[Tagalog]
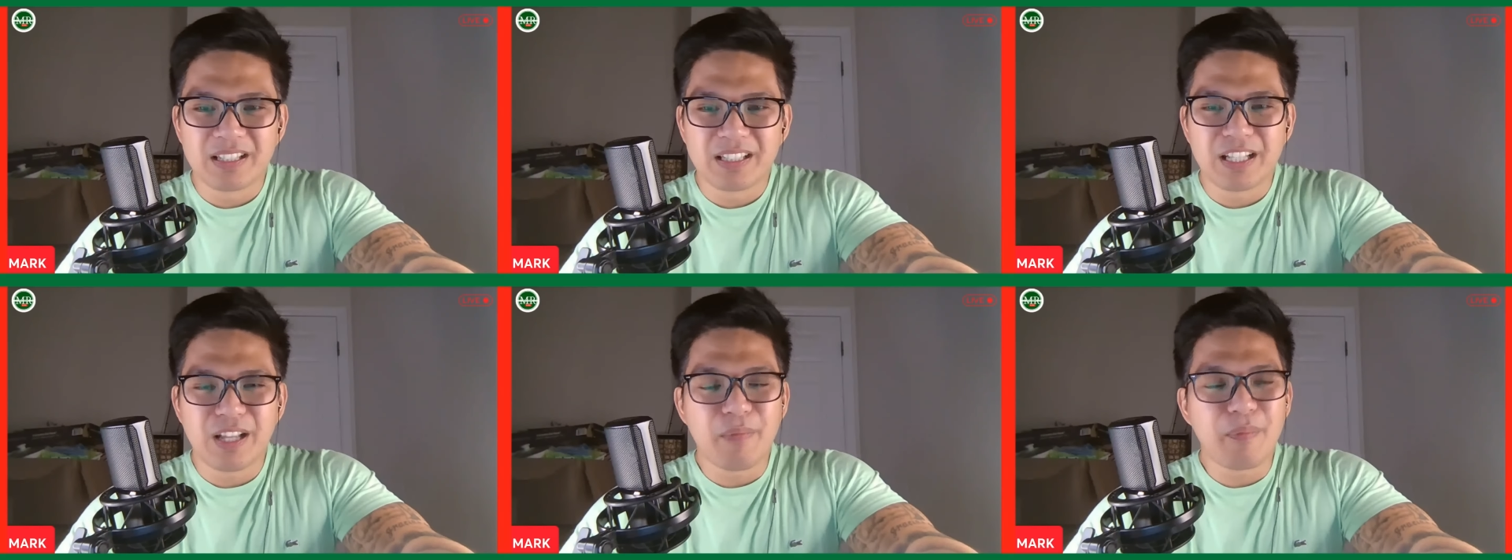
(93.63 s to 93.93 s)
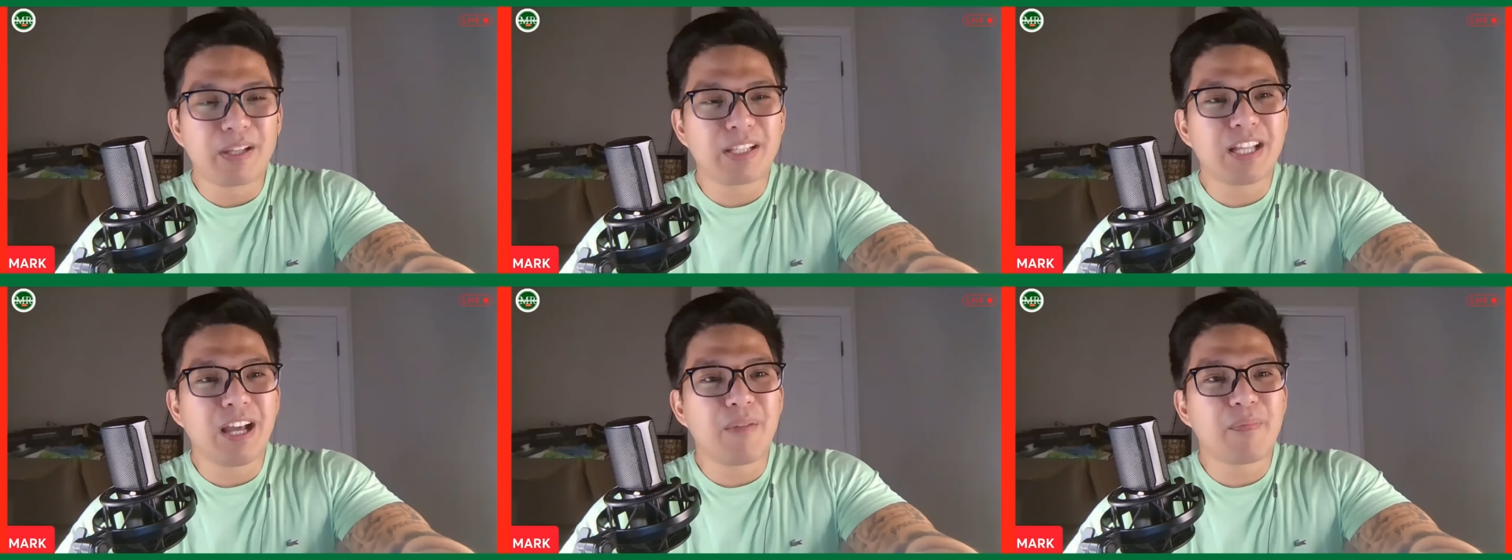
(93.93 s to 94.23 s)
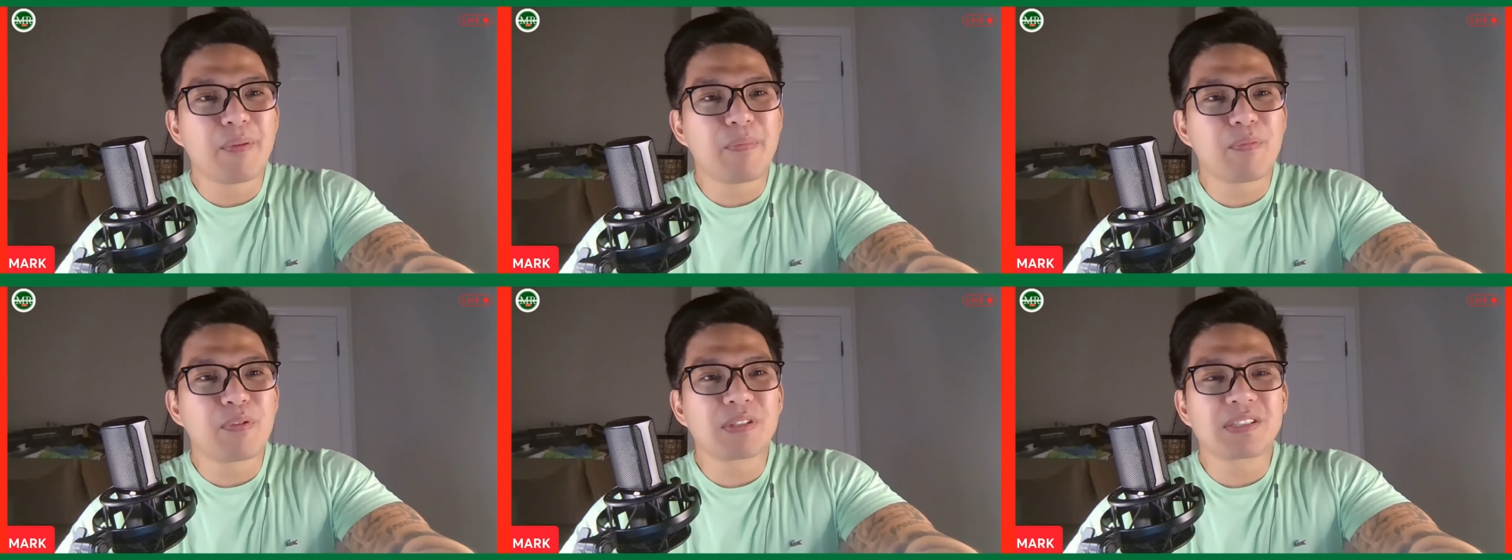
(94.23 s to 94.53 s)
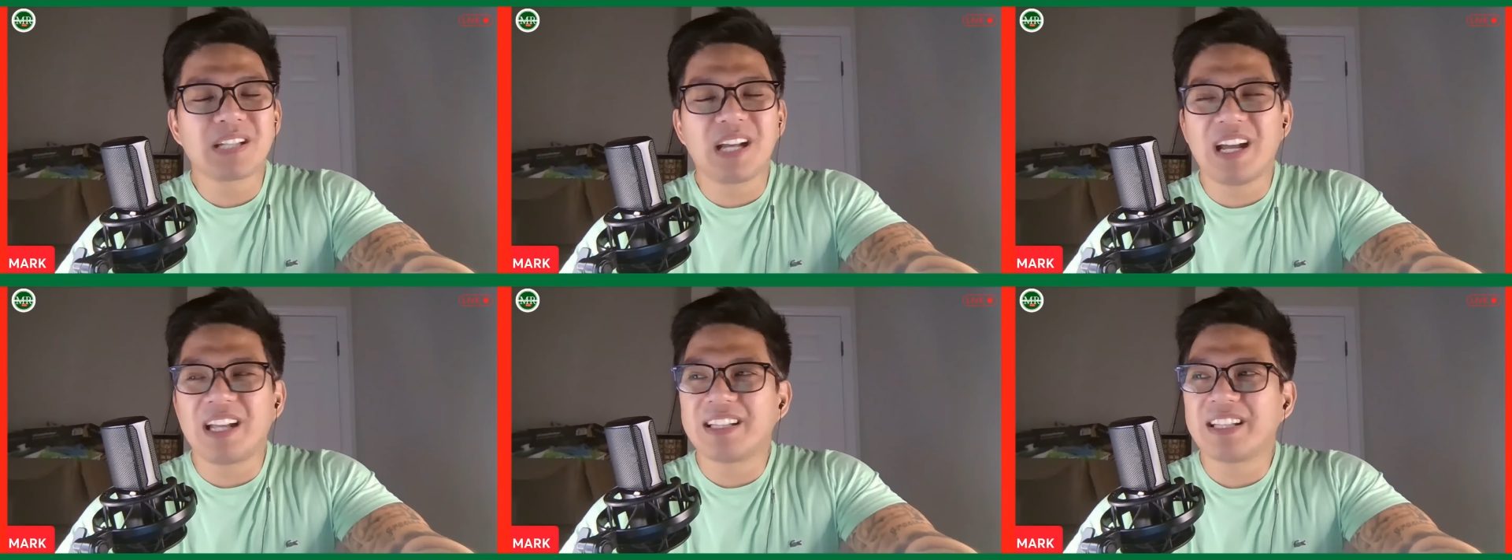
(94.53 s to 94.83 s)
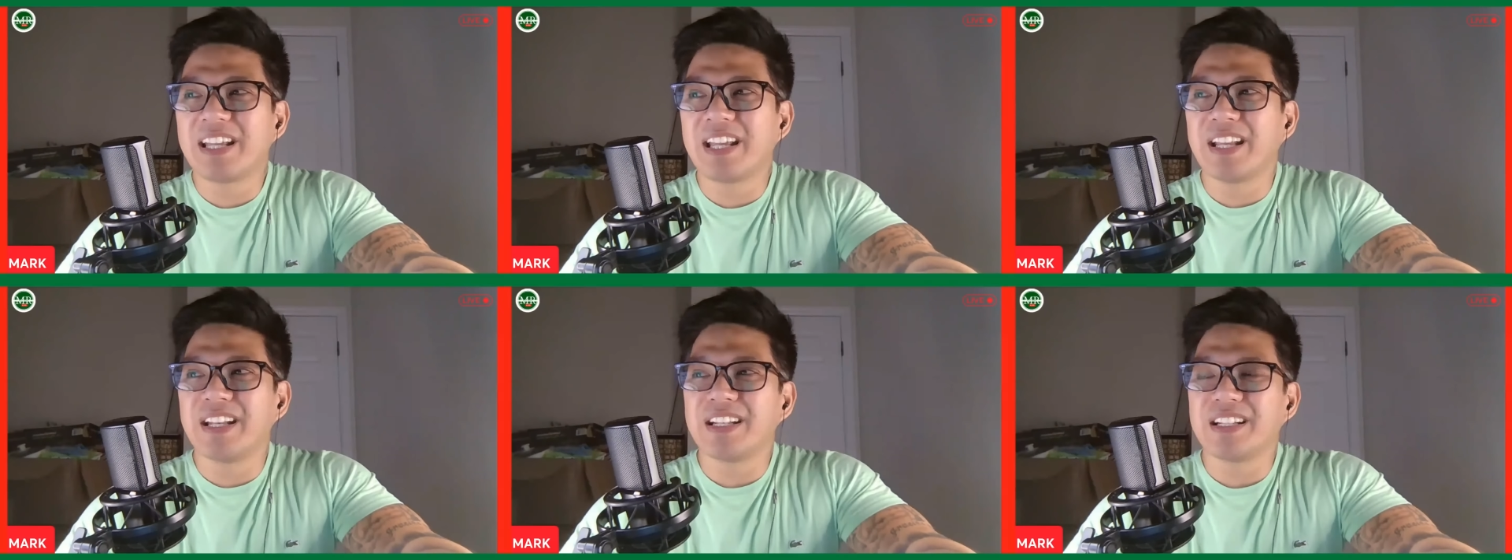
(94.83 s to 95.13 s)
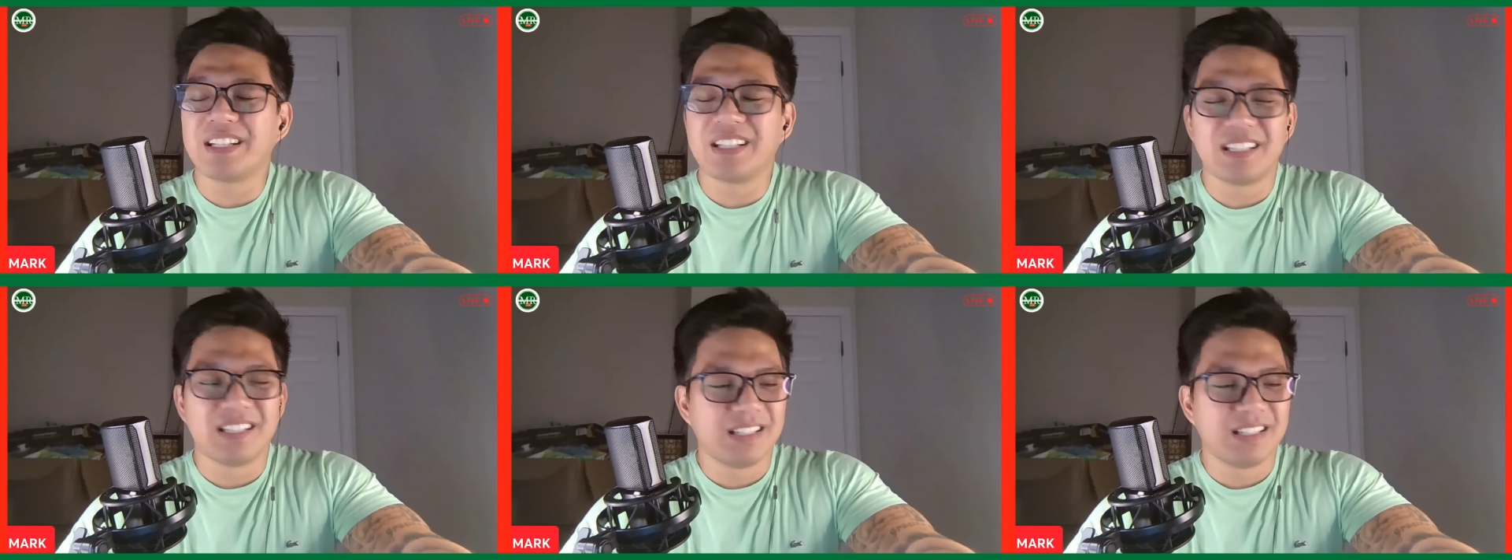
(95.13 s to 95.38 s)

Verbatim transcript: Na madami po sa atin